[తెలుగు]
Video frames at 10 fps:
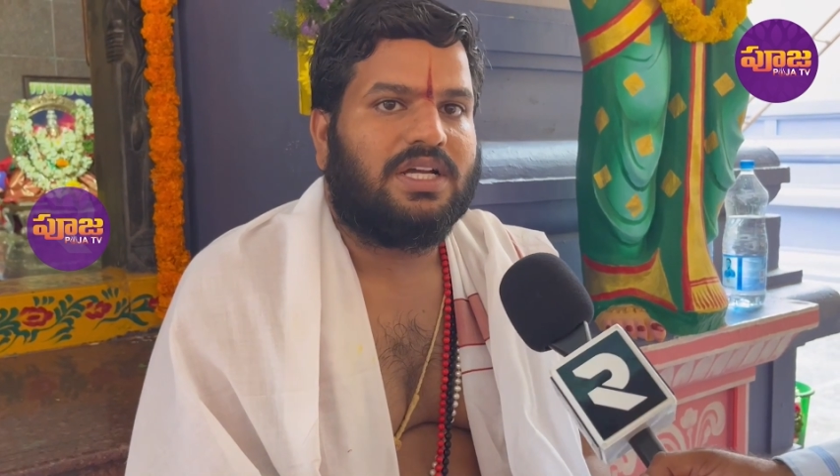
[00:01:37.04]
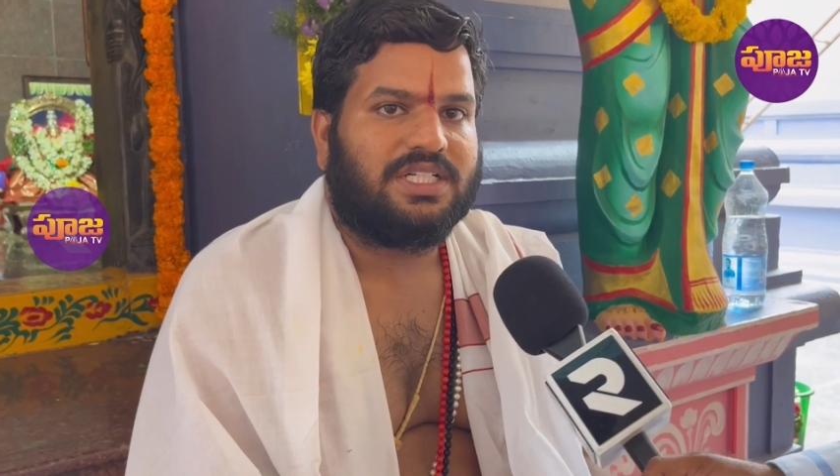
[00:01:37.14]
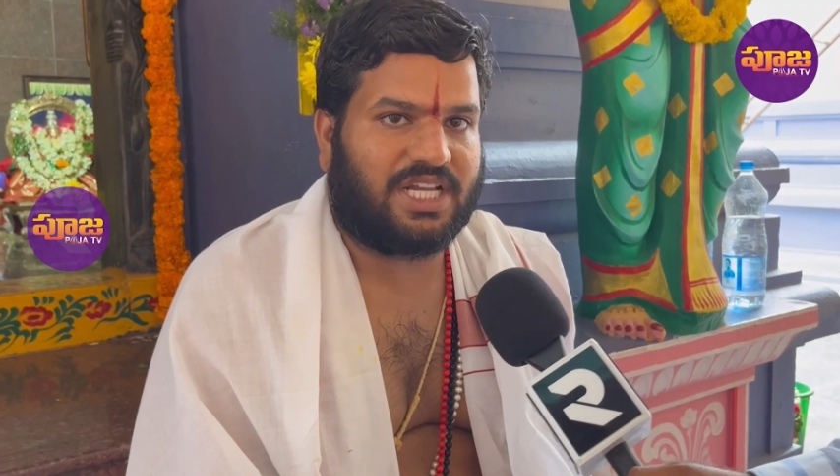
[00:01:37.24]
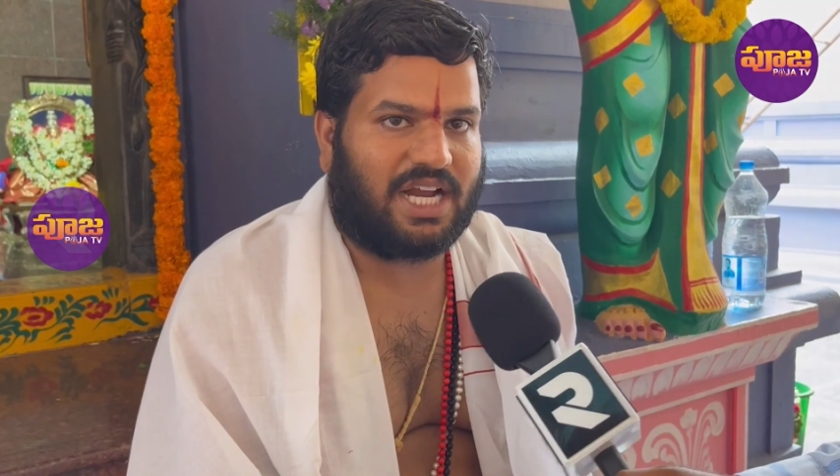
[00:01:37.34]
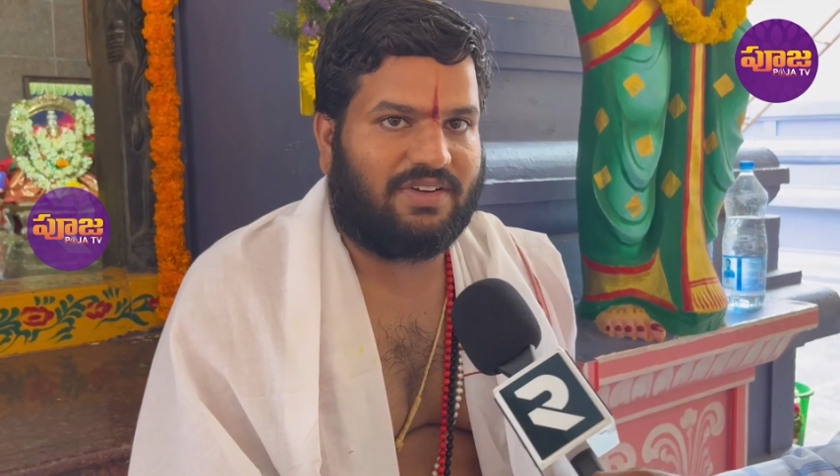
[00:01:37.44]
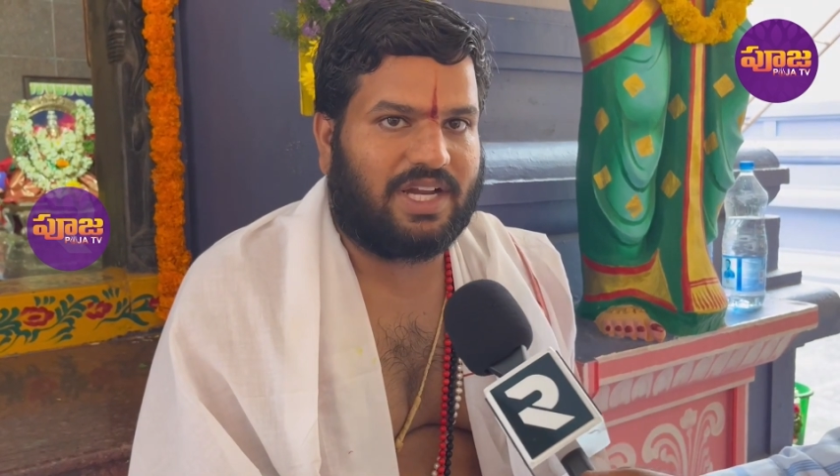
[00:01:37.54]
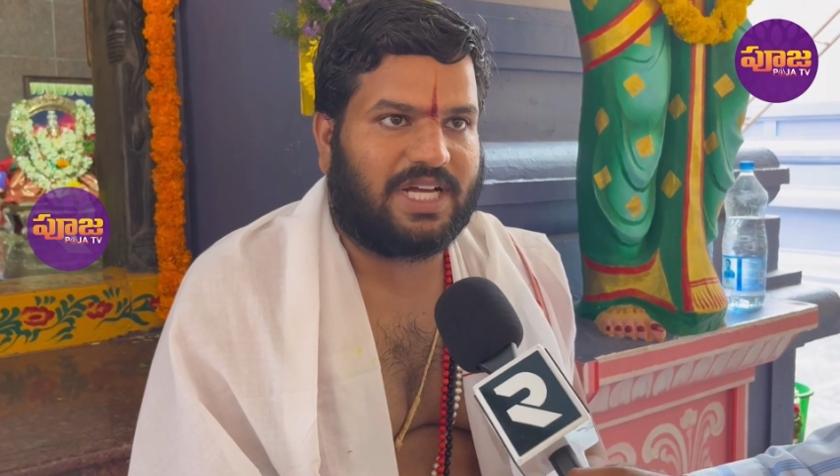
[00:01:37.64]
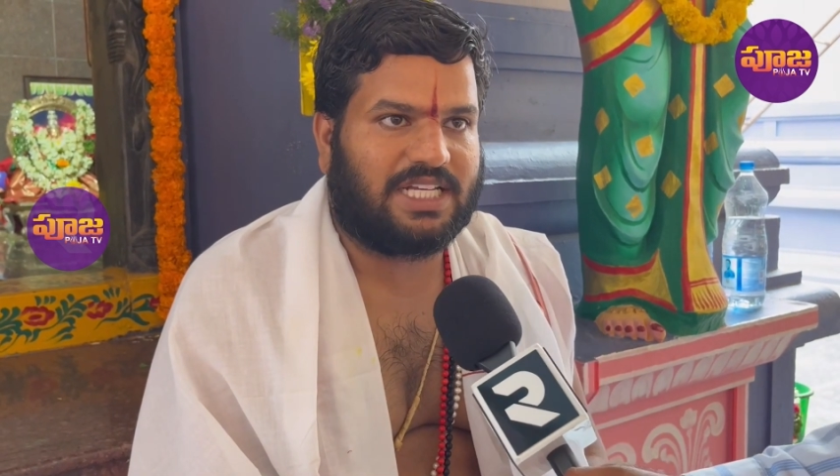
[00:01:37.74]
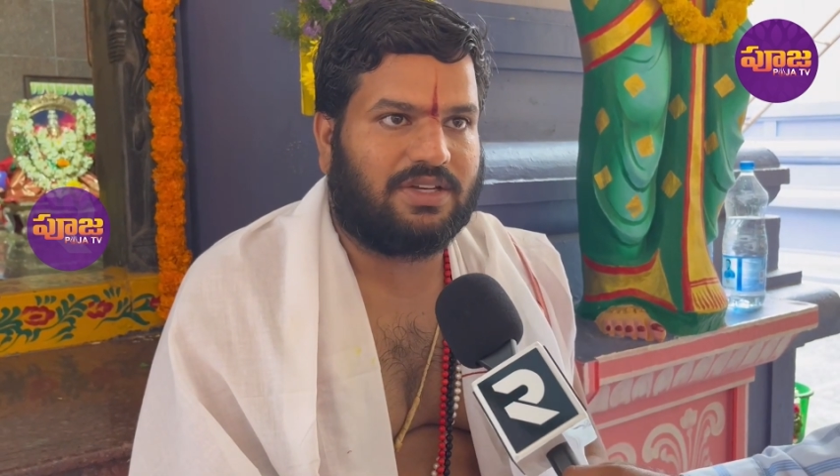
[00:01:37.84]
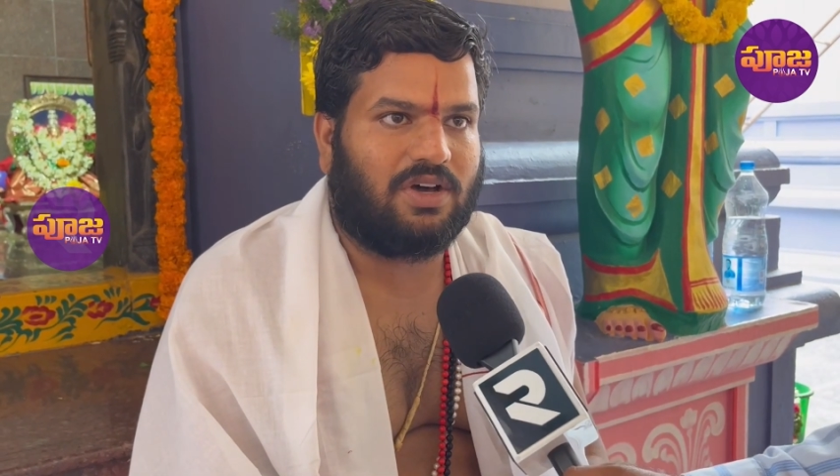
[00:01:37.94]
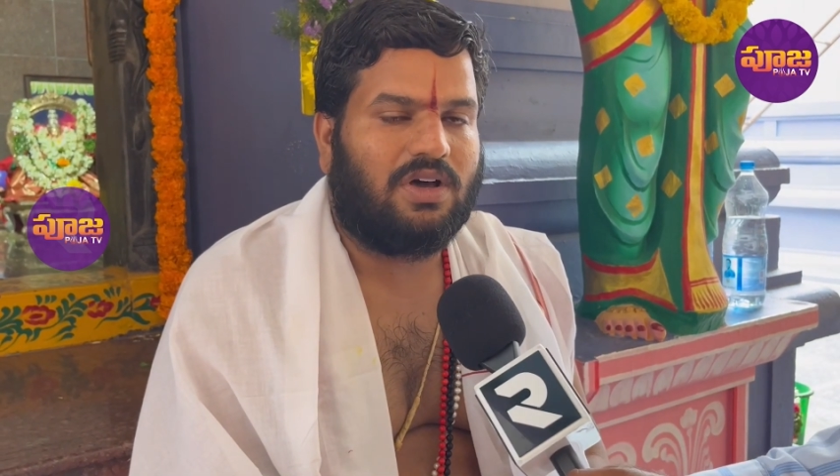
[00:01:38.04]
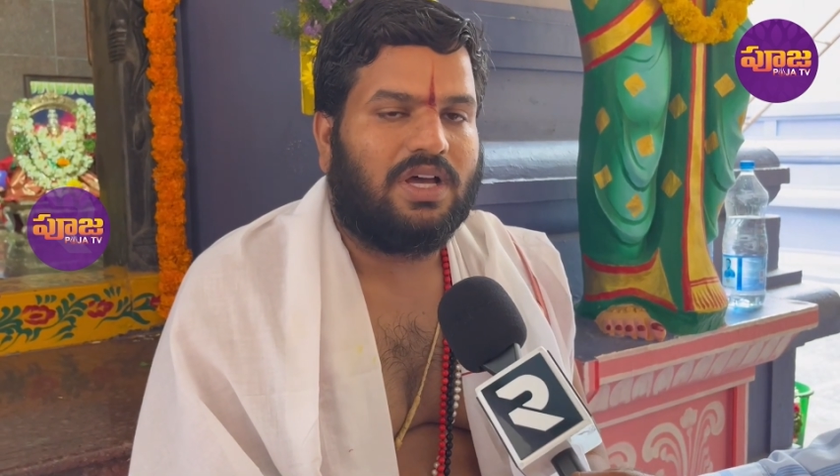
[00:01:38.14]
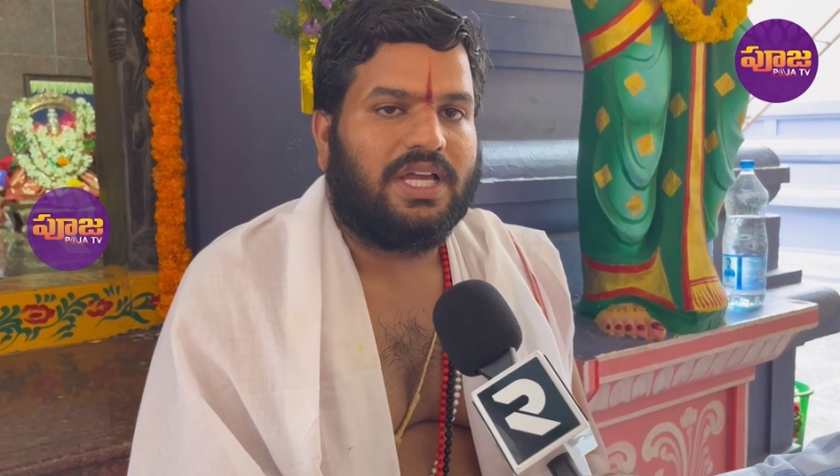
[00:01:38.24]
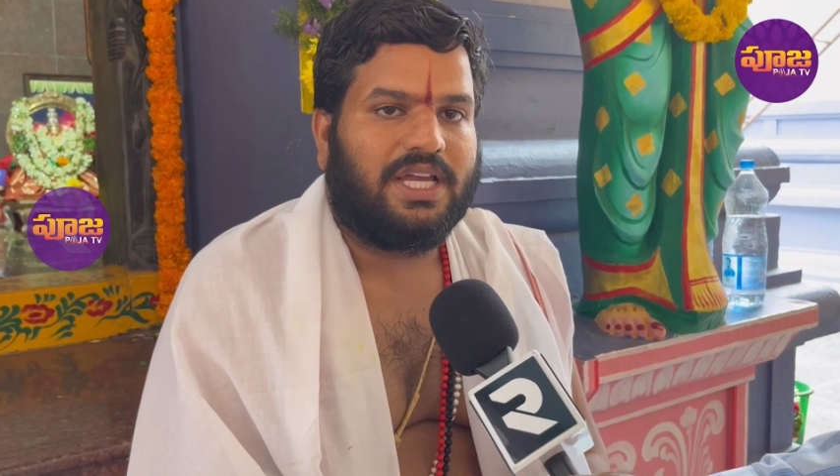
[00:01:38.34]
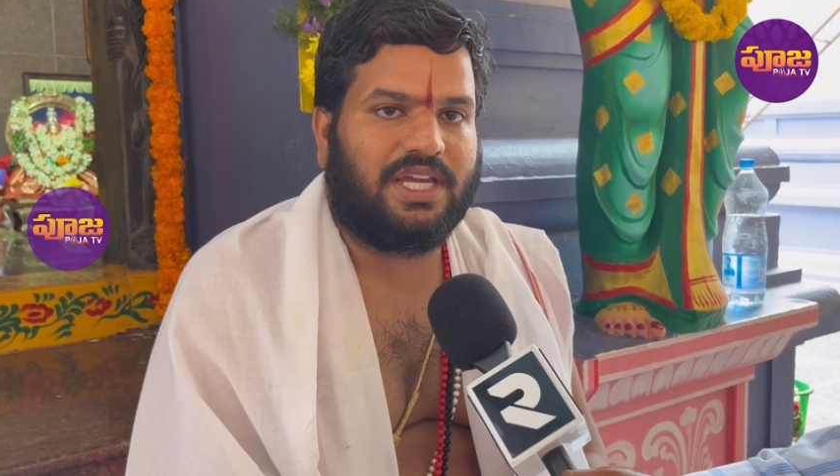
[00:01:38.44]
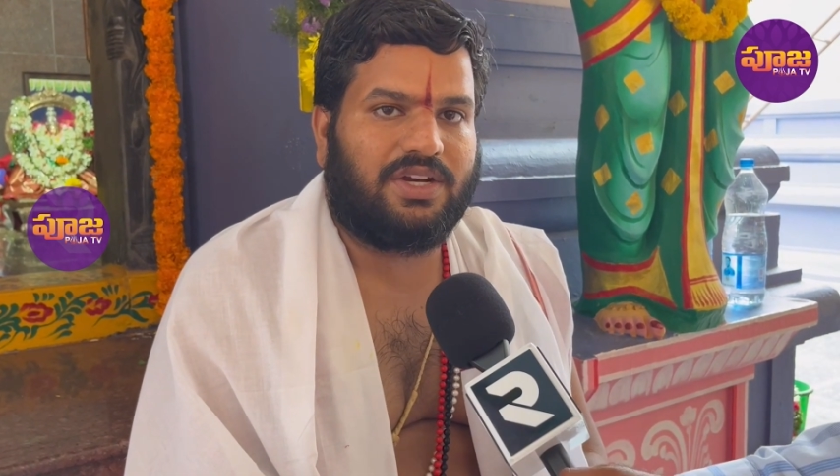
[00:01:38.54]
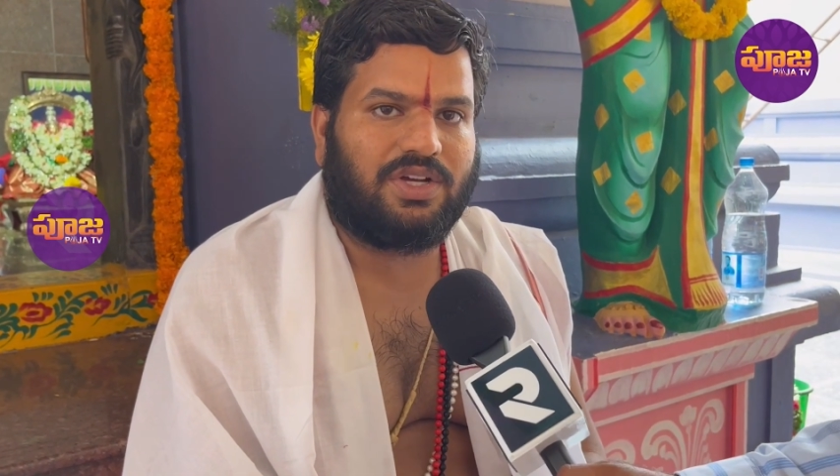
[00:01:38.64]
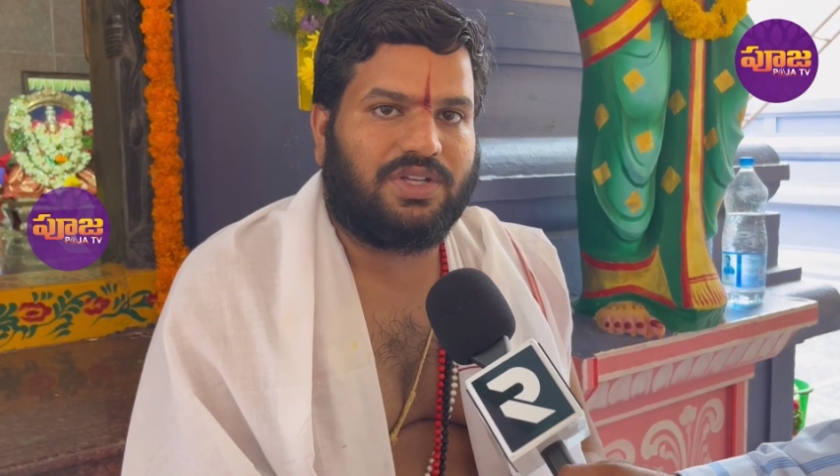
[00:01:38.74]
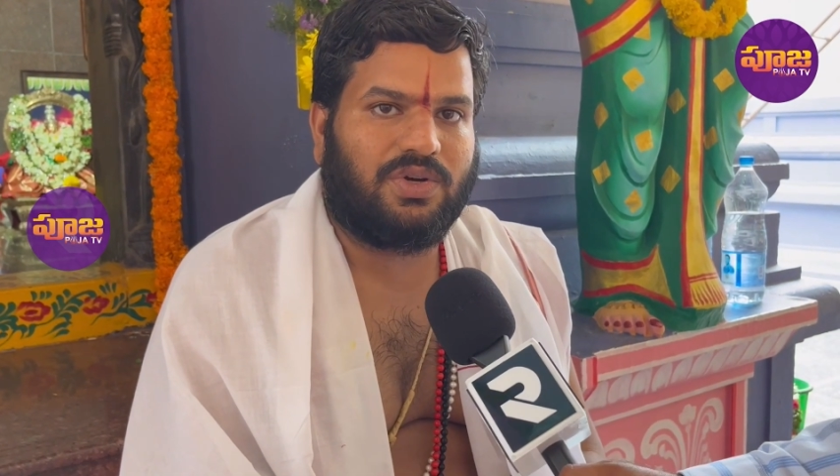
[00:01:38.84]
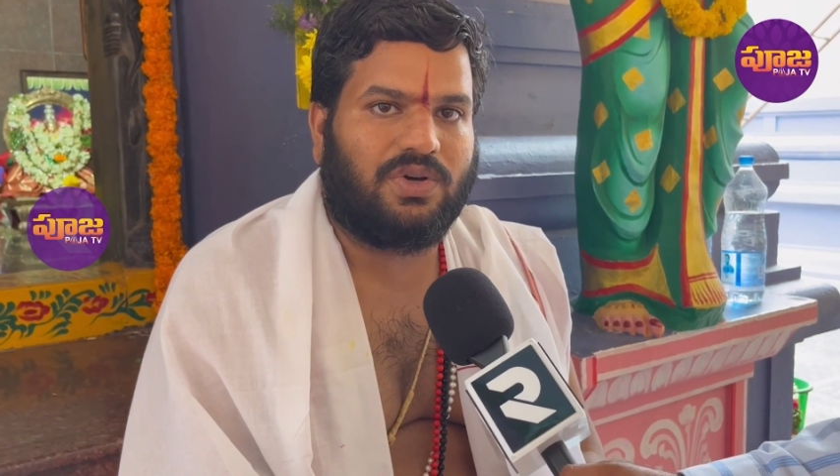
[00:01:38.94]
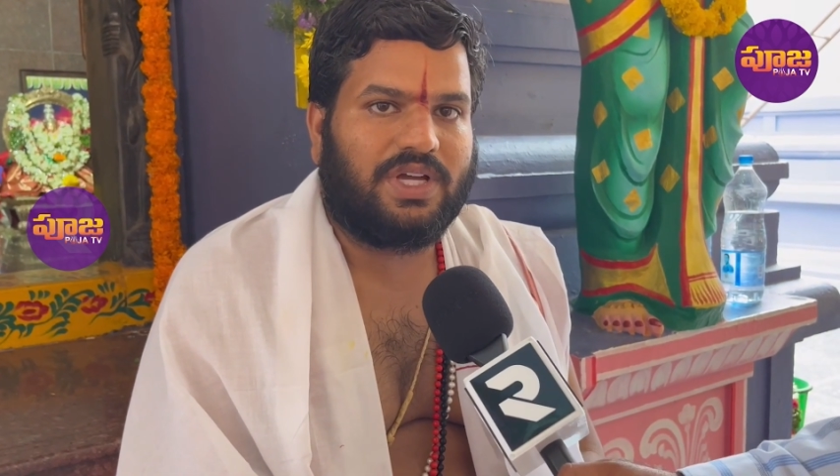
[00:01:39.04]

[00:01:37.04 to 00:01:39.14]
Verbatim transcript: శ్రావణ మాసం ఈరోజు